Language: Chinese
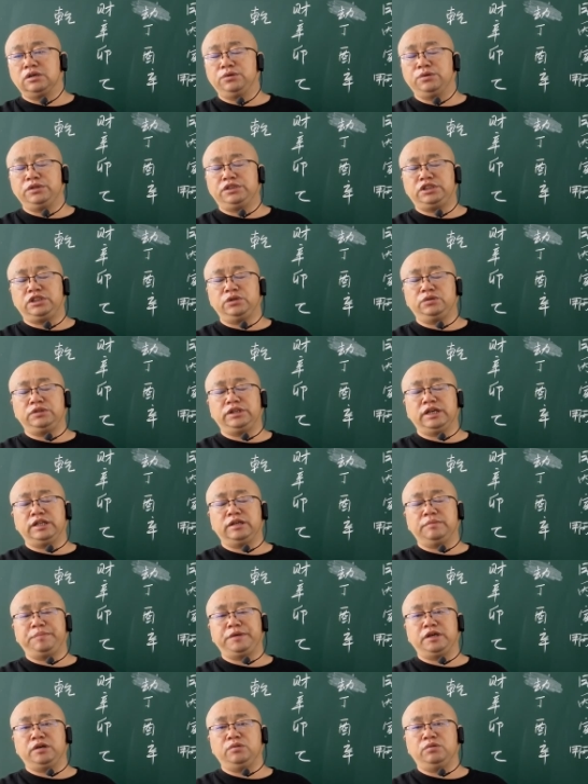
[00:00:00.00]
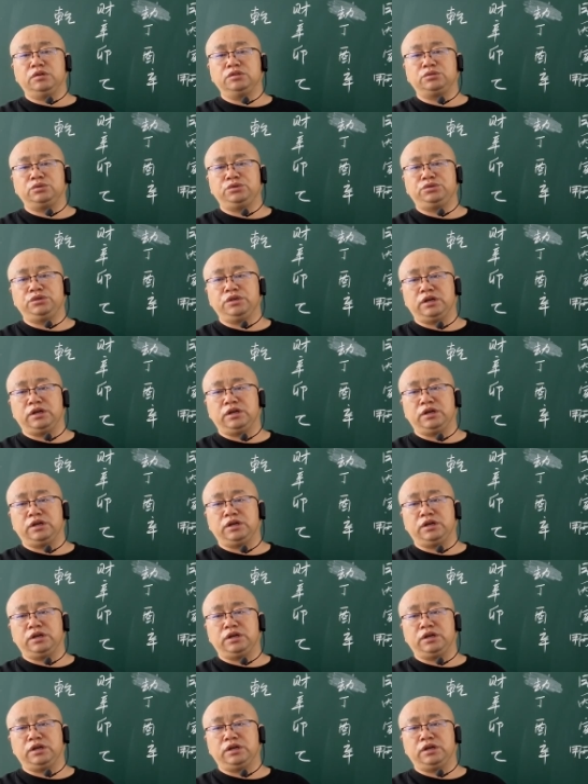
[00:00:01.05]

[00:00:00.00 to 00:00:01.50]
丙火最需要的是什么